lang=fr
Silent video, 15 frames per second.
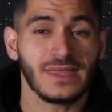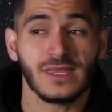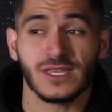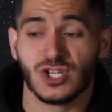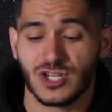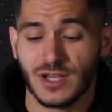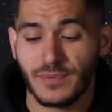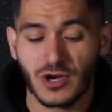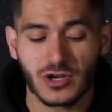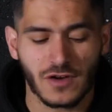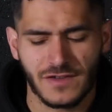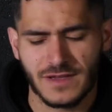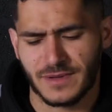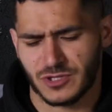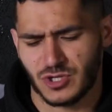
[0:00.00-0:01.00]
Je ne l'ai pas encore
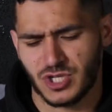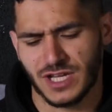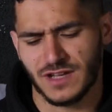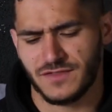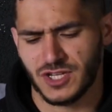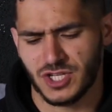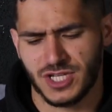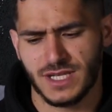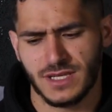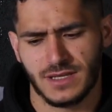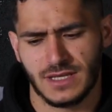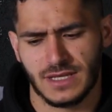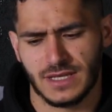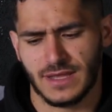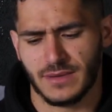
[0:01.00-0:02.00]
fait parce que j'y
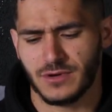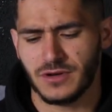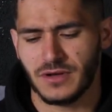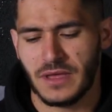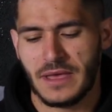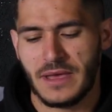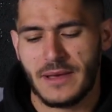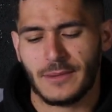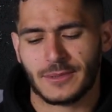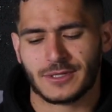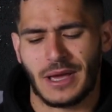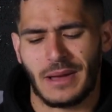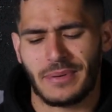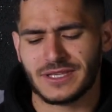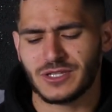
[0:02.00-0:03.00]
réfléchis d'abord. Parce
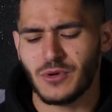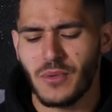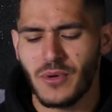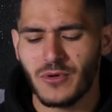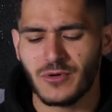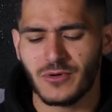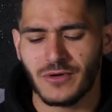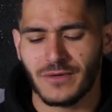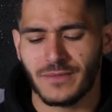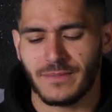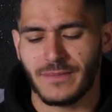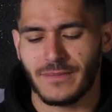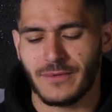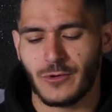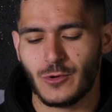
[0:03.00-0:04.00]
qu'à partir du moment
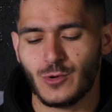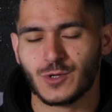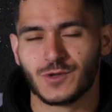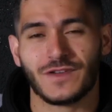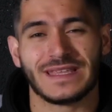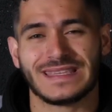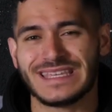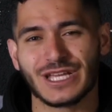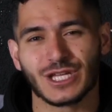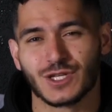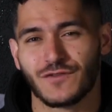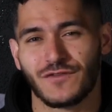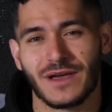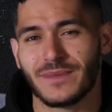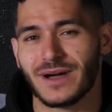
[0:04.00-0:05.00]
où je vais dire je
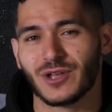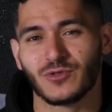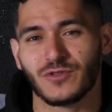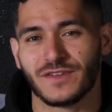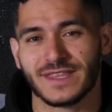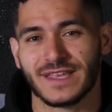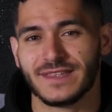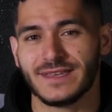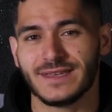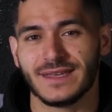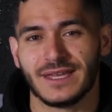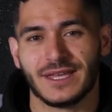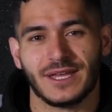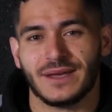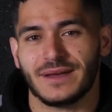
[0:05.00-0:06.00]
fais un marathon en fin d'année,
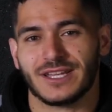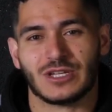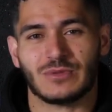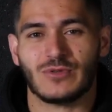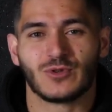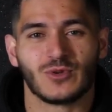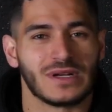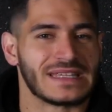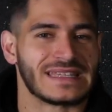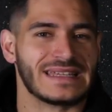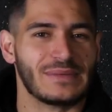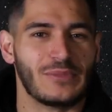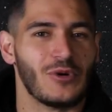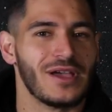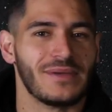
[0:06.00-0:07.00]
j'ai plus le choix.
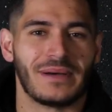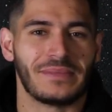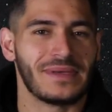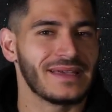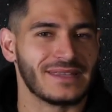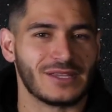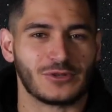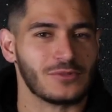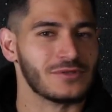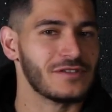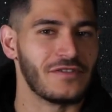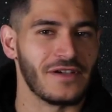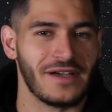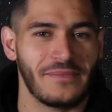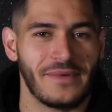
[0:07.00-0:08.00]
C'est moi et ma mère et je suis obligé de
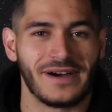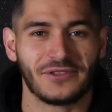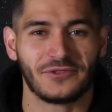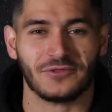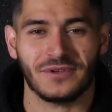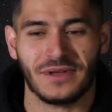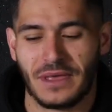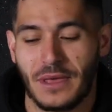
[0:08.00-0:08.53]
faire un marathon.